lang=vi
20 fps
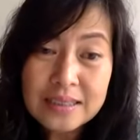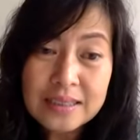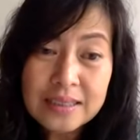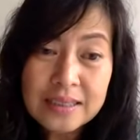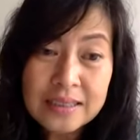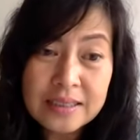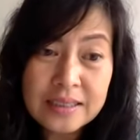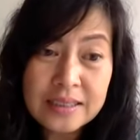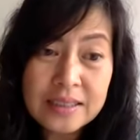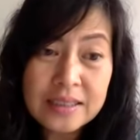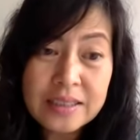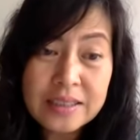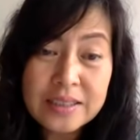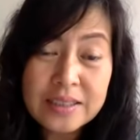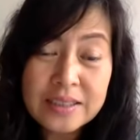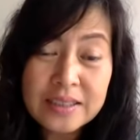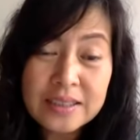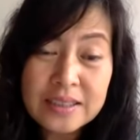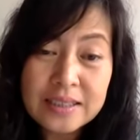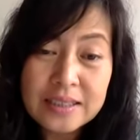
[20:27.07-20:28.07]
à, thì
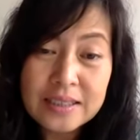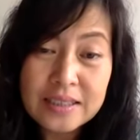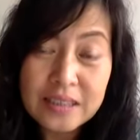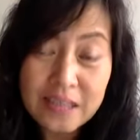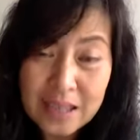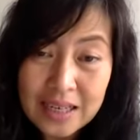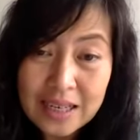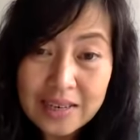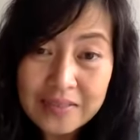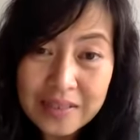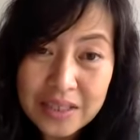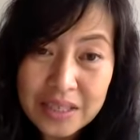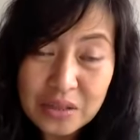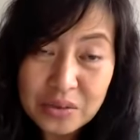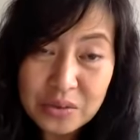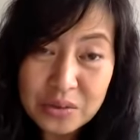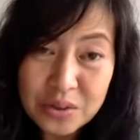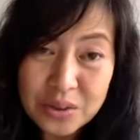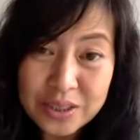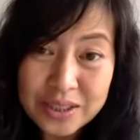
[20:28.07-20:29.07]
thì trở lại với
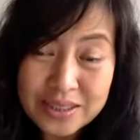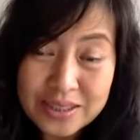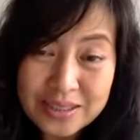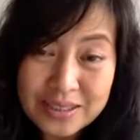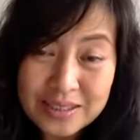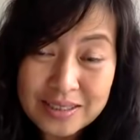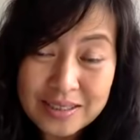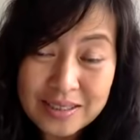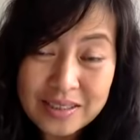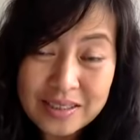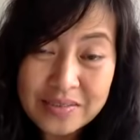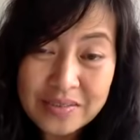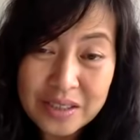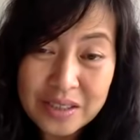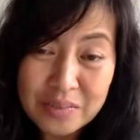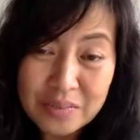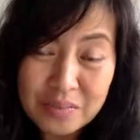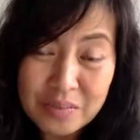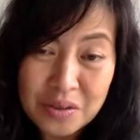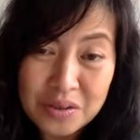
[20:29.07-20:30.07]
câu chuyện à, liên
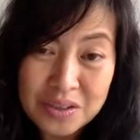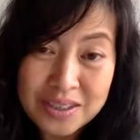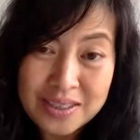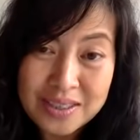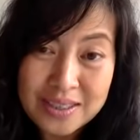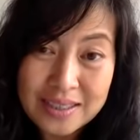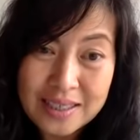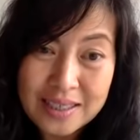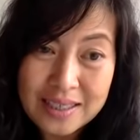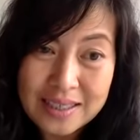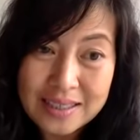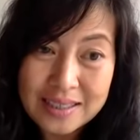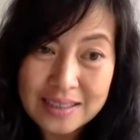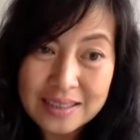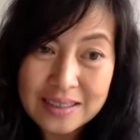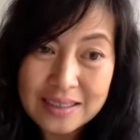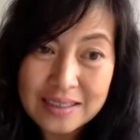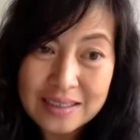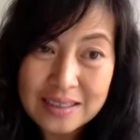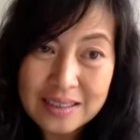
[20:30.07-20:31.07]
với ông bò liên là
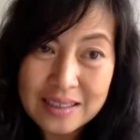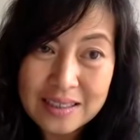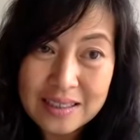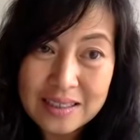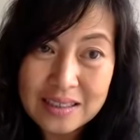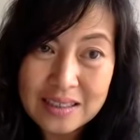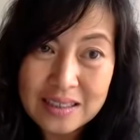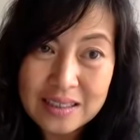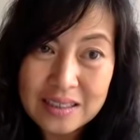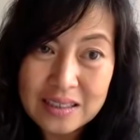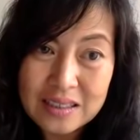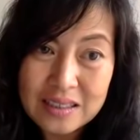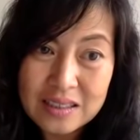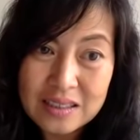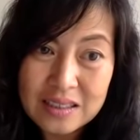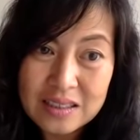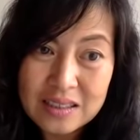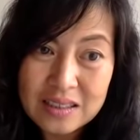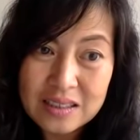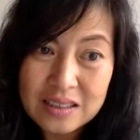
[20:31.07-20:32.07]
liên à,
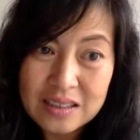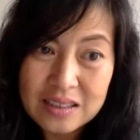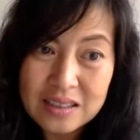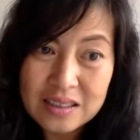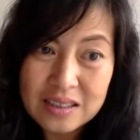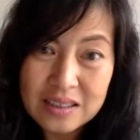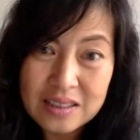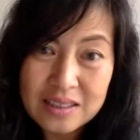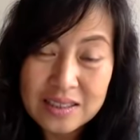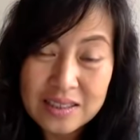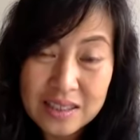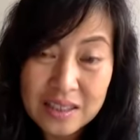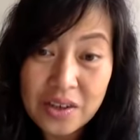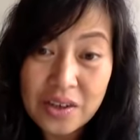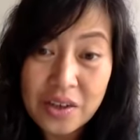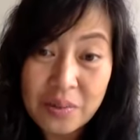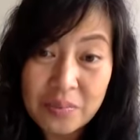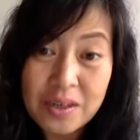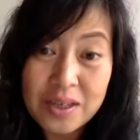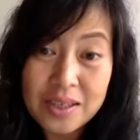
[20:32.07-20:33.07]
à, liên
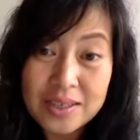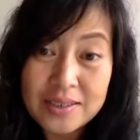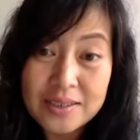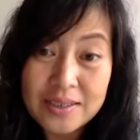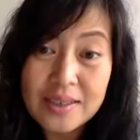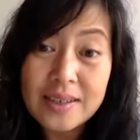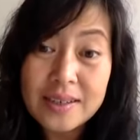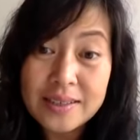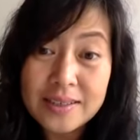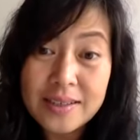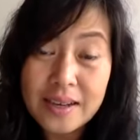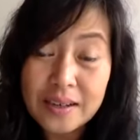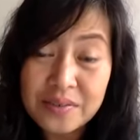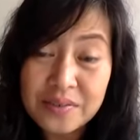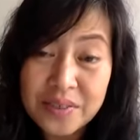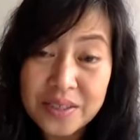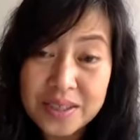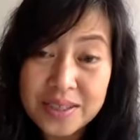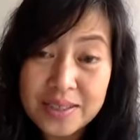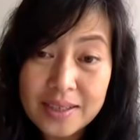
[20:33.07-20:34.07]
nói ổng là liên rất là
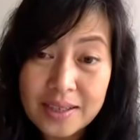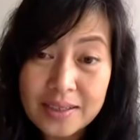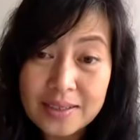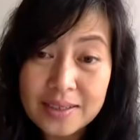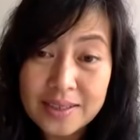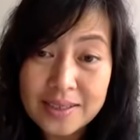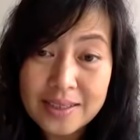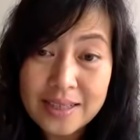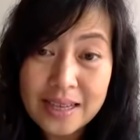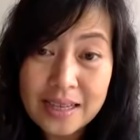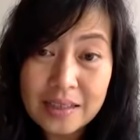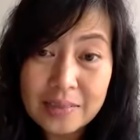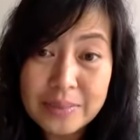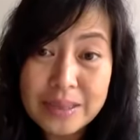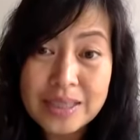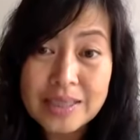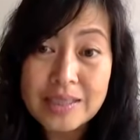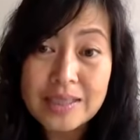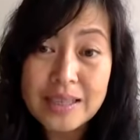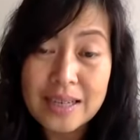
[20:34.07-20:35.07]
giận và liên cần thời gian để
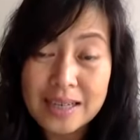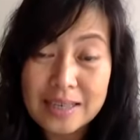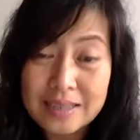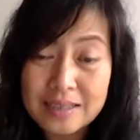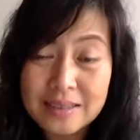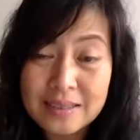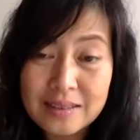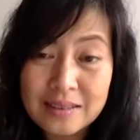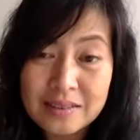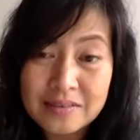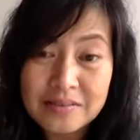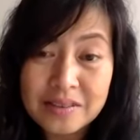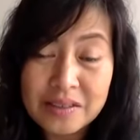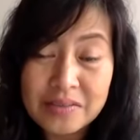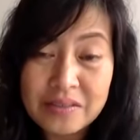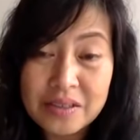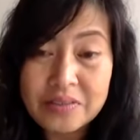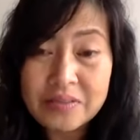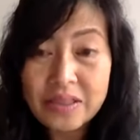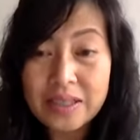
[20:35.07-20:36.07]
bình tĩnh lại
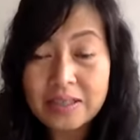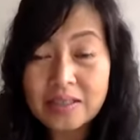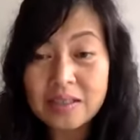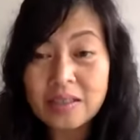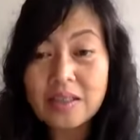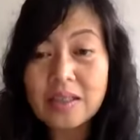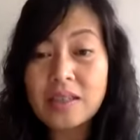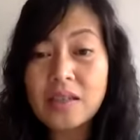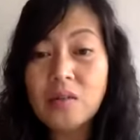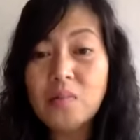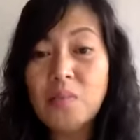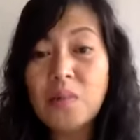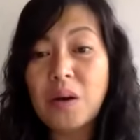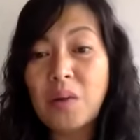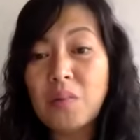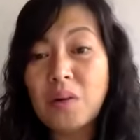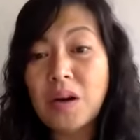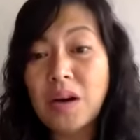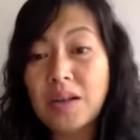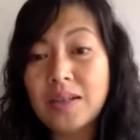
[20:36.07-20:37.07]
và vì vậy cho nên lúc mà
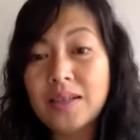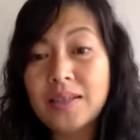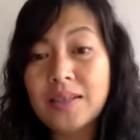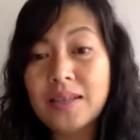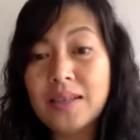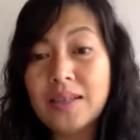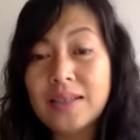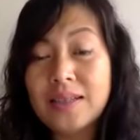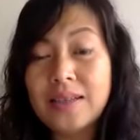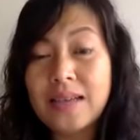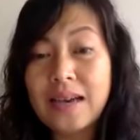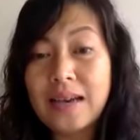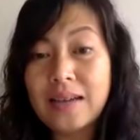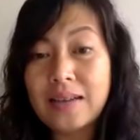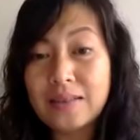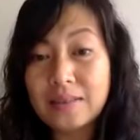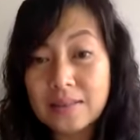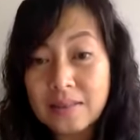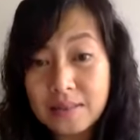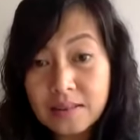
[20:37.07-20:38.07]
ổng gọi liên là liên
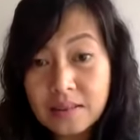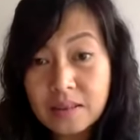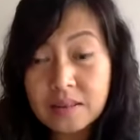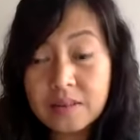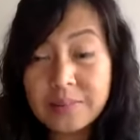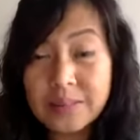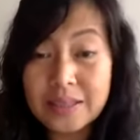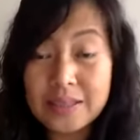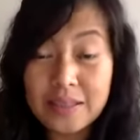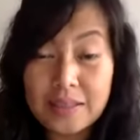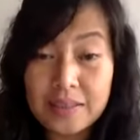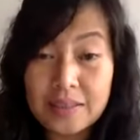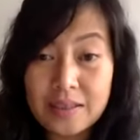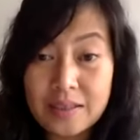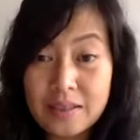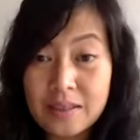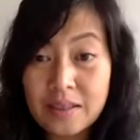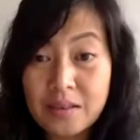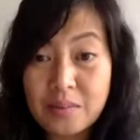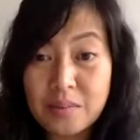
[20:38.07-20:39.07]
đang chưa bình tĩnh
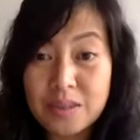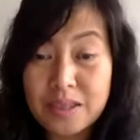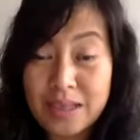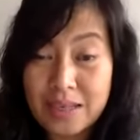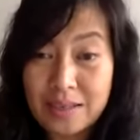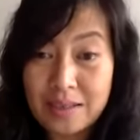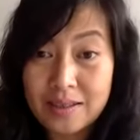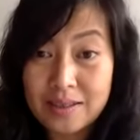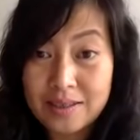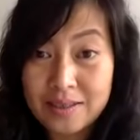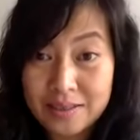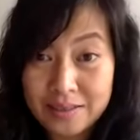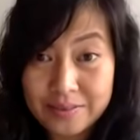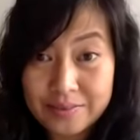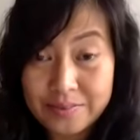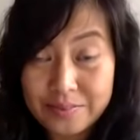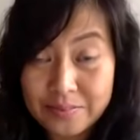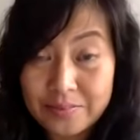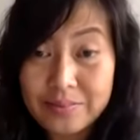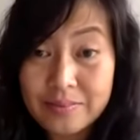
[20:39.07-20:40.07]
thì liên không có trả lời được
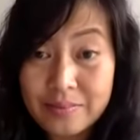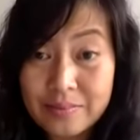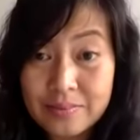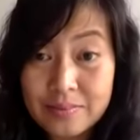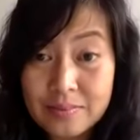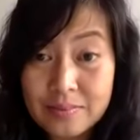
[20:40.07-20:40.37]
ừ?